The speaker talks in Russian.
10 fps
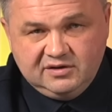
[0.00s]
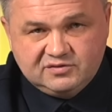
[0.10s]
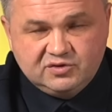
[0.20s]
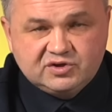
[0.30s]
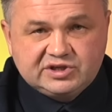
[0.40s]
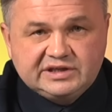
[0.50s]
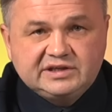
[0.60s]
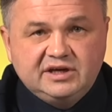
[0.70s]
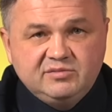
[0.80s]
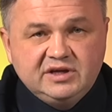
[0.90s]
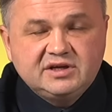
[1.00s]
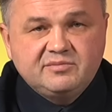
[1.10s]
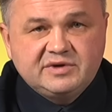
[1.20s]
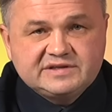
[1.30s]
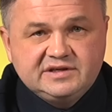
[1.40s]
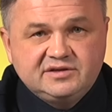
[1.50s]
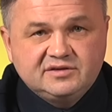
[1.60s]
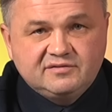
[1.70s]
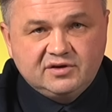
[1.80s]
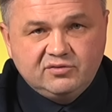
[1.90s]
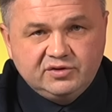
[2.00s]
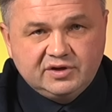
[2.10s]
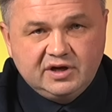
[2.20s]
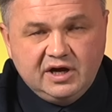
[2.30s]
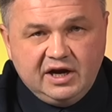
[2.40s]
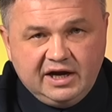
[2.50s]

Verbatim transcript: В Соединенных Штатах Америки последние два года